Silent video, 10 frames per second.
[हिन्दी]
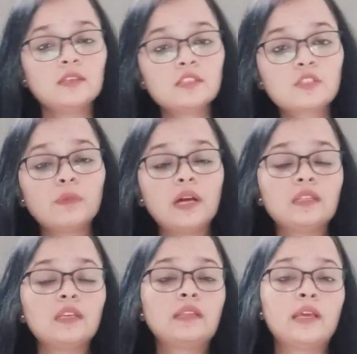इस बात
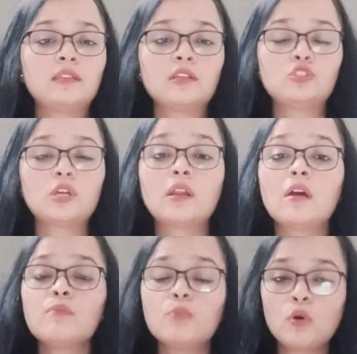की तह तक जाना
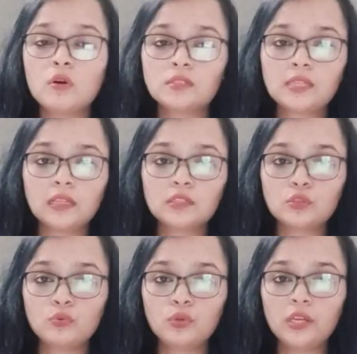बहुत ज़्यादा
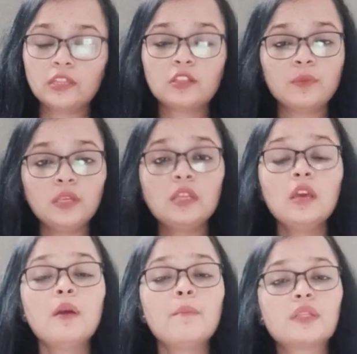जरूरी है तभी
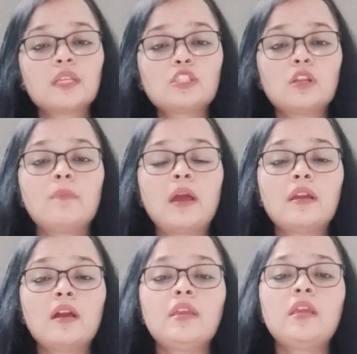पता चल
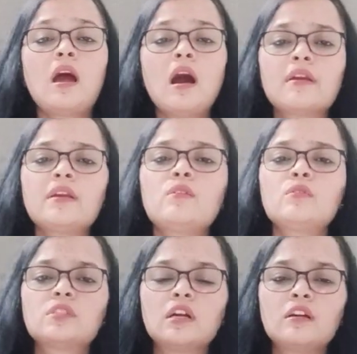पाएगा कि आखिर
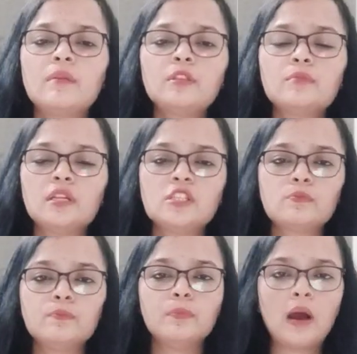संक्रमित मरीज
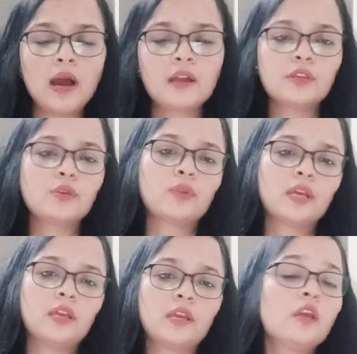भाग क्यों
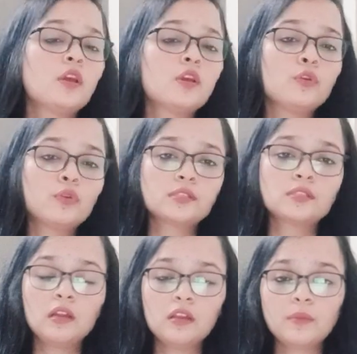रहे हैं क्योंकि
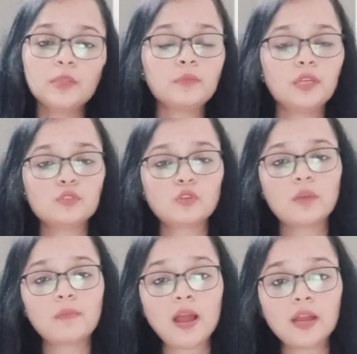संक्रमित मरीजों के
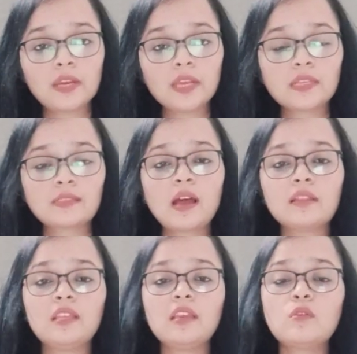भागने के
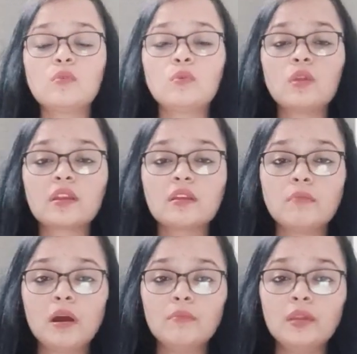साथ ही कोरोना के
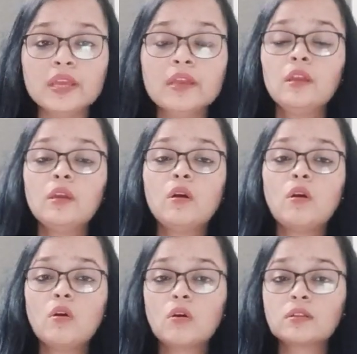मामले
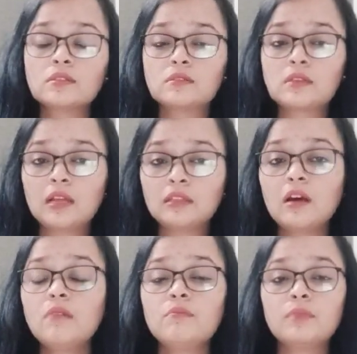और ज़्यादा
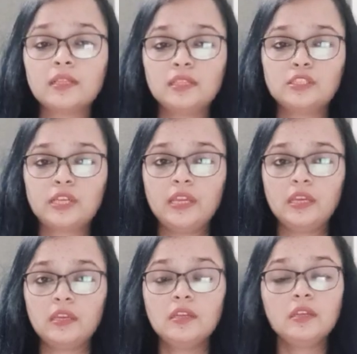बढ़ते
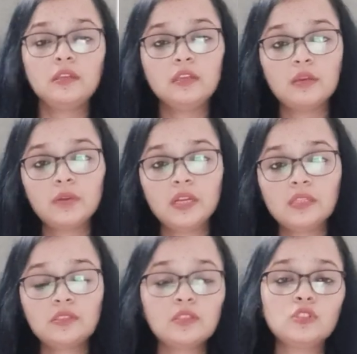जाएंगे ये
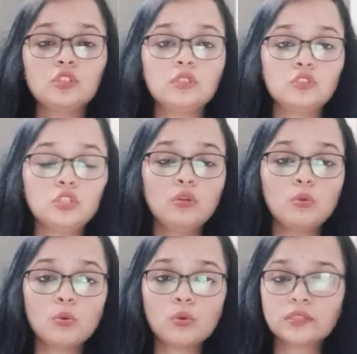मरीज जिन जिन
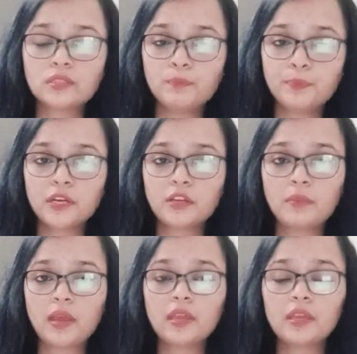लोगों के संपर्क
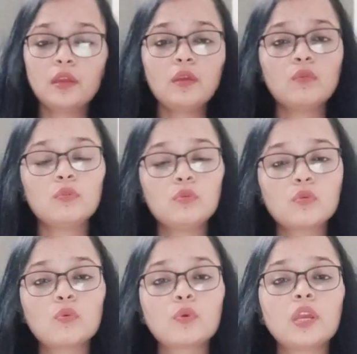में आएंगे उन
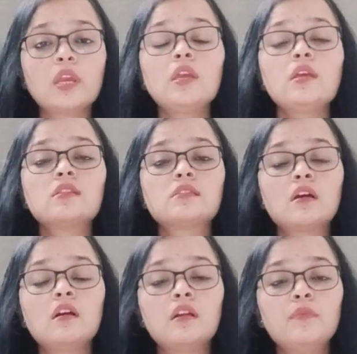लोगों के
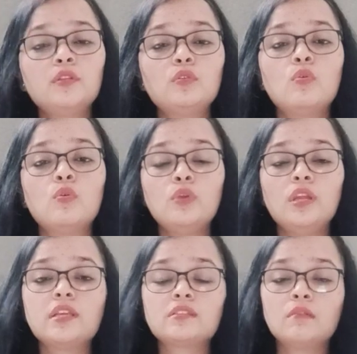संक्रमित
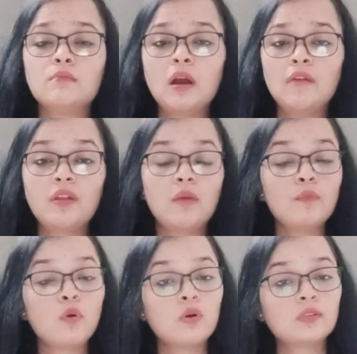होने की संभावना
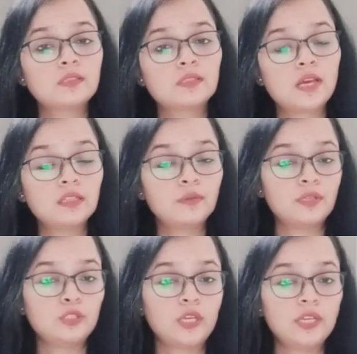बहुत ज़्यादा
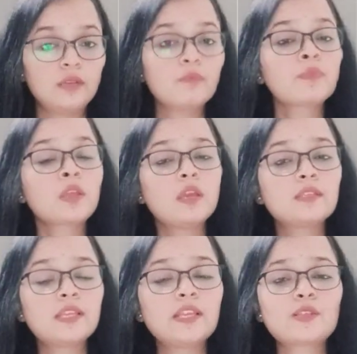बढ़ जाएगी
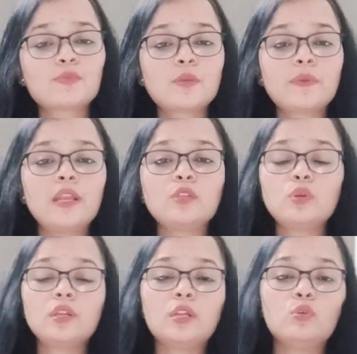इसीलिए सबसे पहले तो
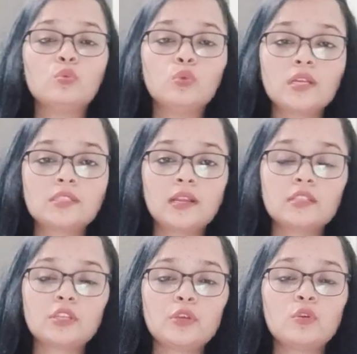इन्हें ढूंढा जाना
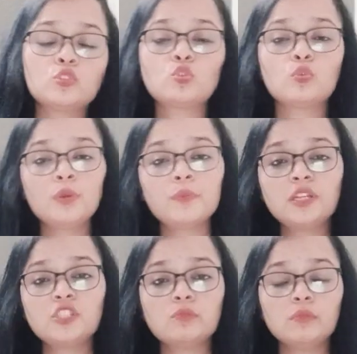चाहिए और जो भी
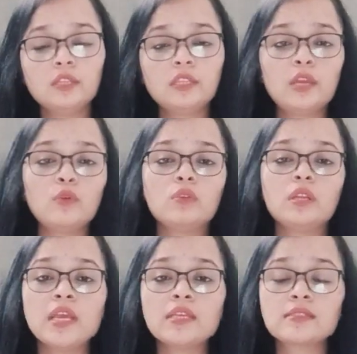मरीज मिलते हैं
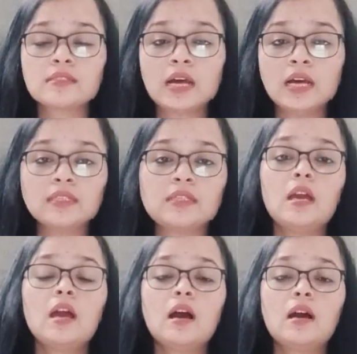उनके साथ
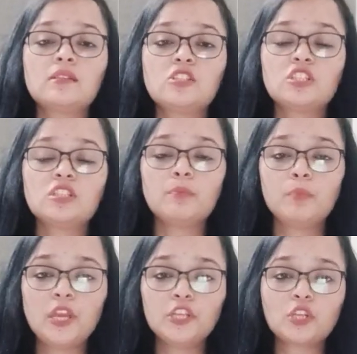अच्छे से
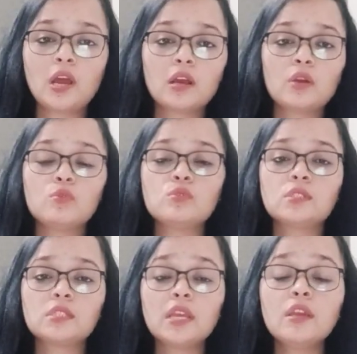पेश आकर
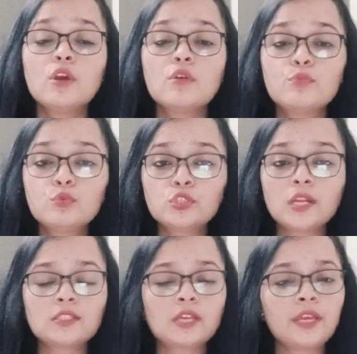उनसे
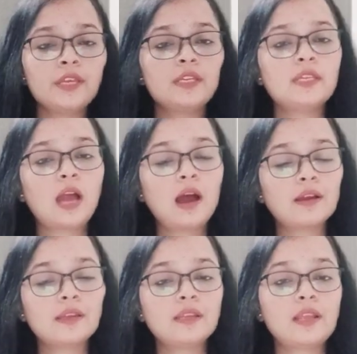पूछना चाहिए कि
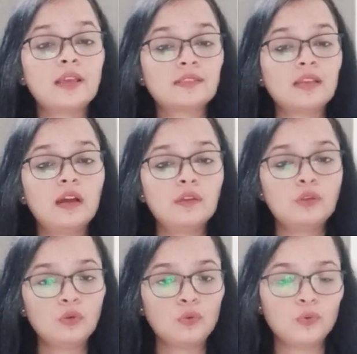आखिर ऐसा
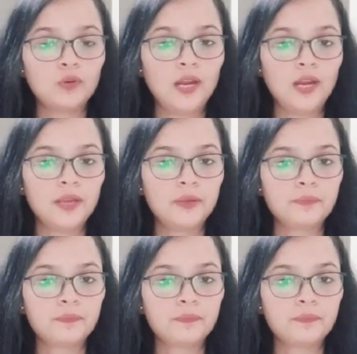क्यों हो रहा है